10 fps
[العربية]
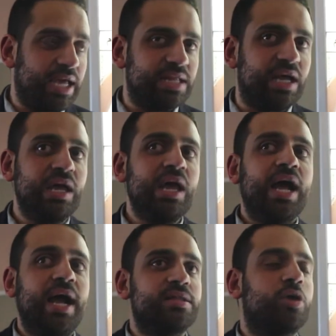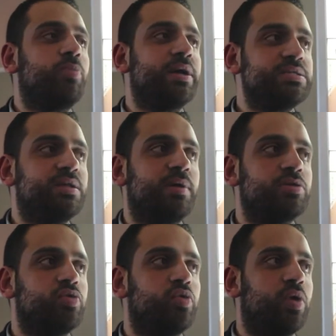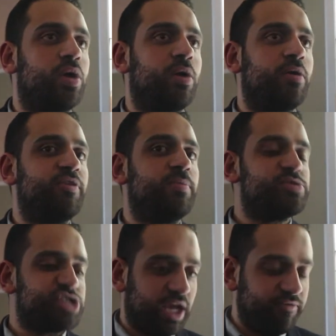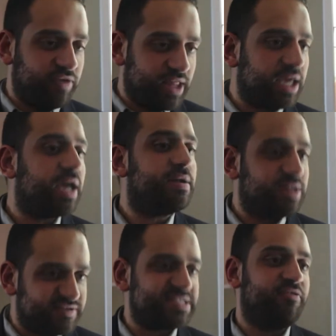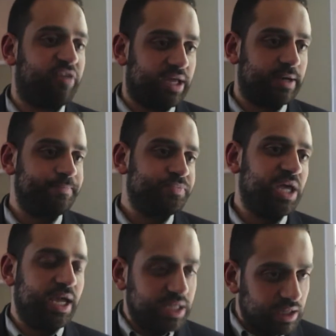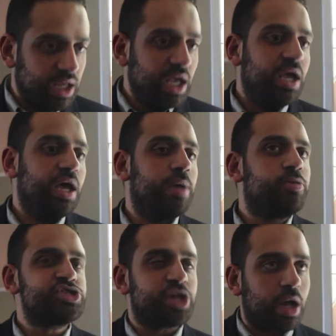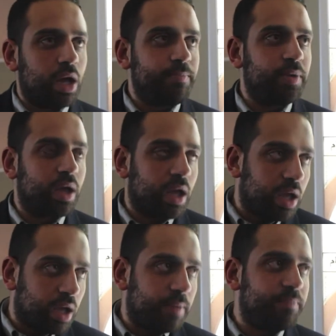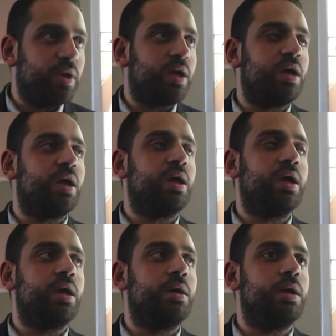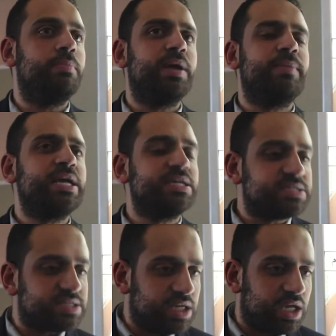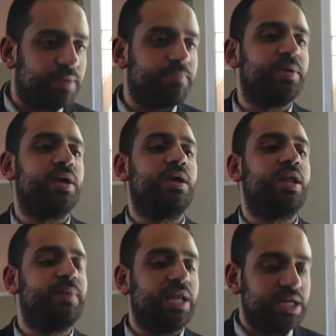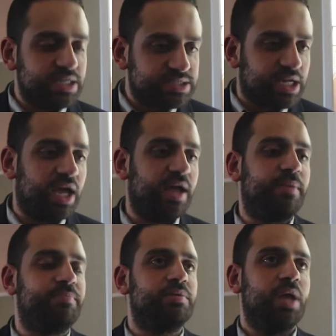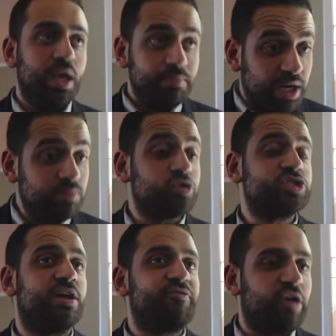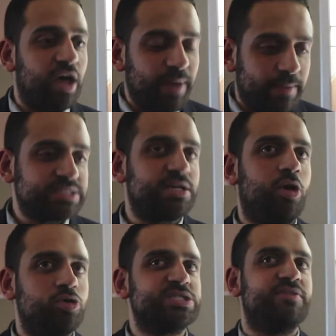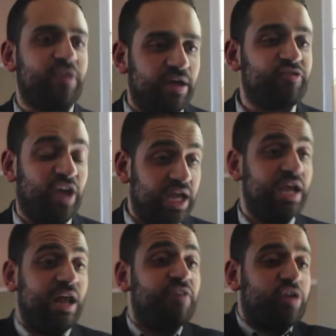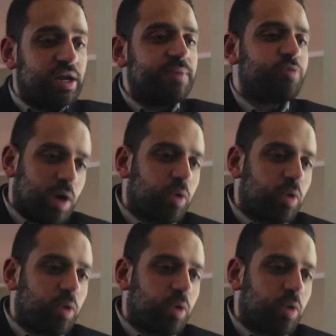كده عندي تجربه جديده برضو آه، فيلم مش رايحين في داهيه نفس الفكره يعني آه، بشرى ب ب بمي سليم بنبيل عيسى بريم مصطفى باحمد صلاح حسني فالافكار دي بتبقى